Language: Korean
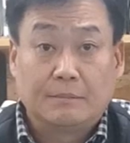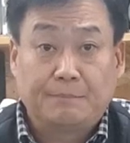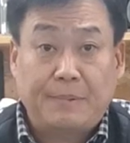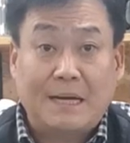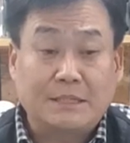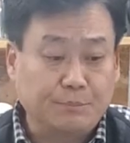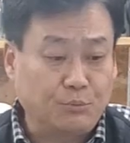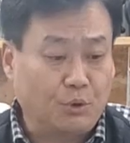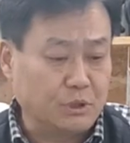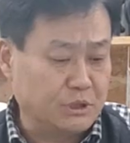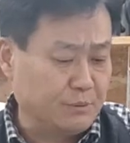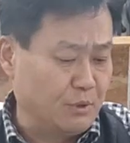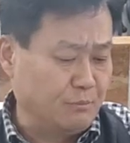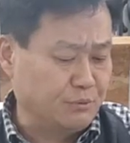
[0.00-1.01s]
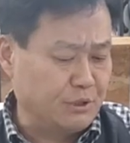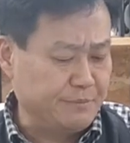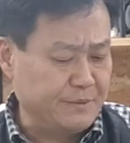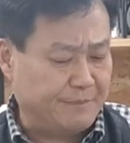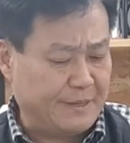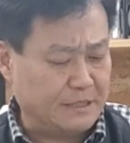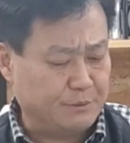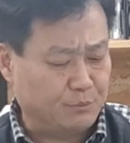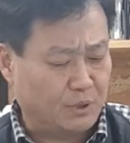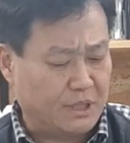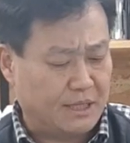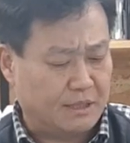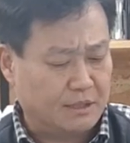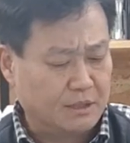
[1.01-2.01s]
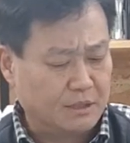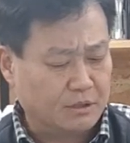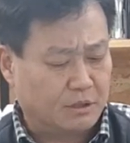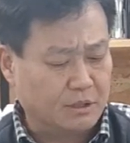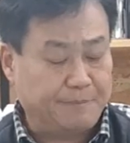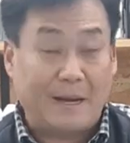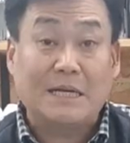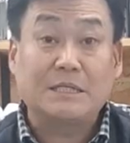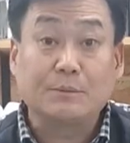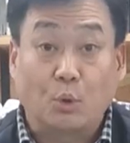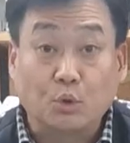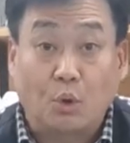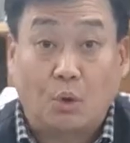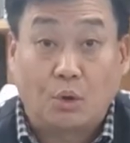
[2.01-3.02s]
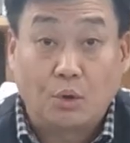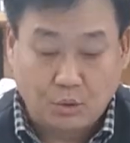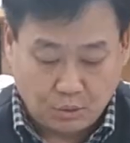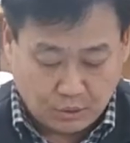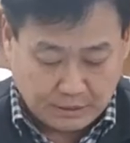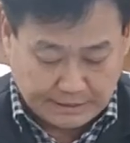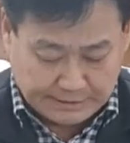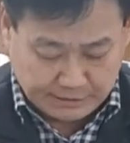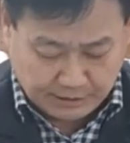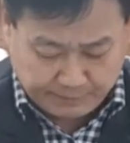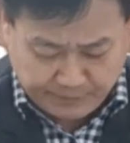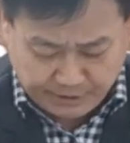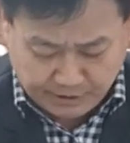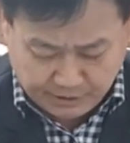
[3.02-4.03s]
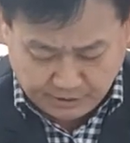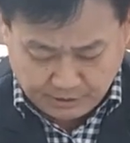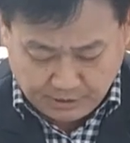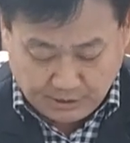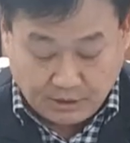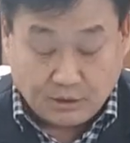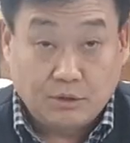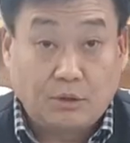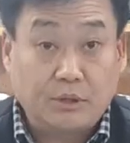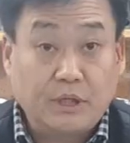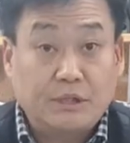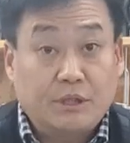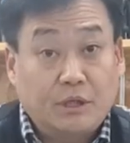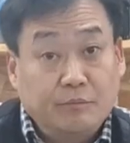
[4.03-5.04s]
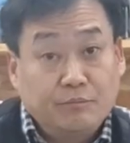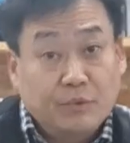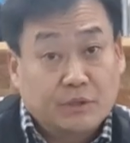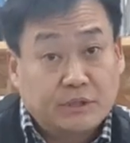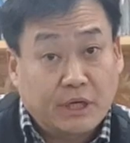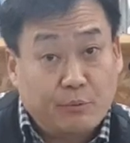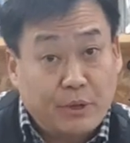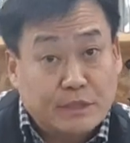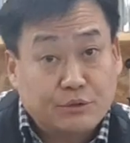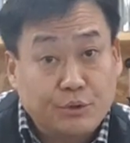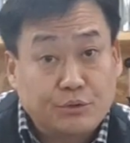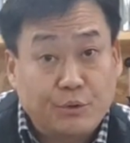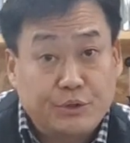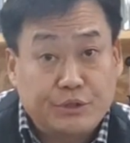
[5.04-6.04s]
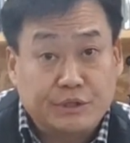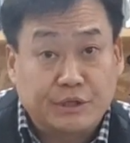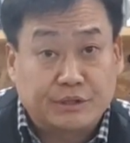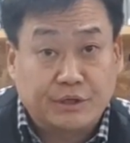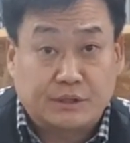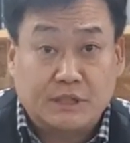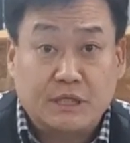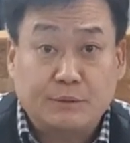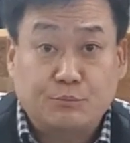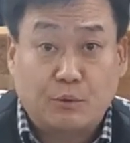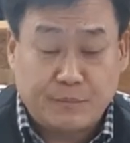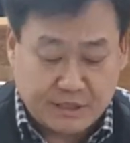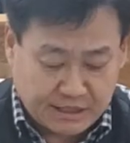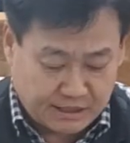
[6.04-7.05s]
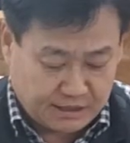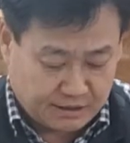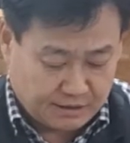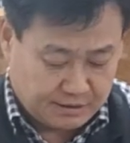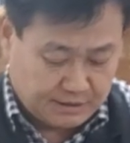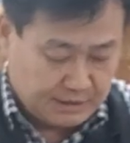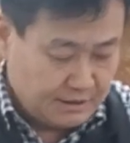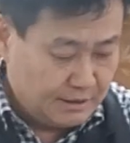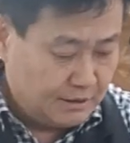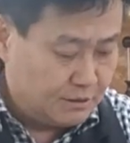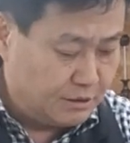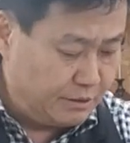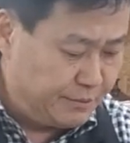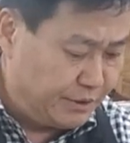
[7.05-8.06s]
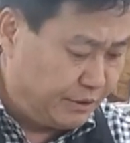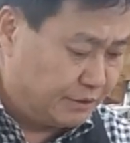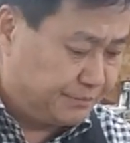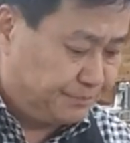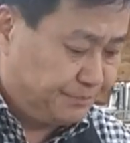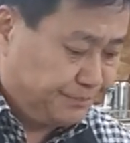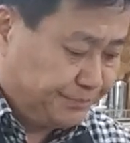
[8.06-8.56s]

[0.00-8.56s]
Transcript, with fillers: 80도가 지금 넘습니다 80도가 거의 85도 그 다음에 여기 지금 제가 왼손에 들고 있는 건 어때요? 70도입니다 그러면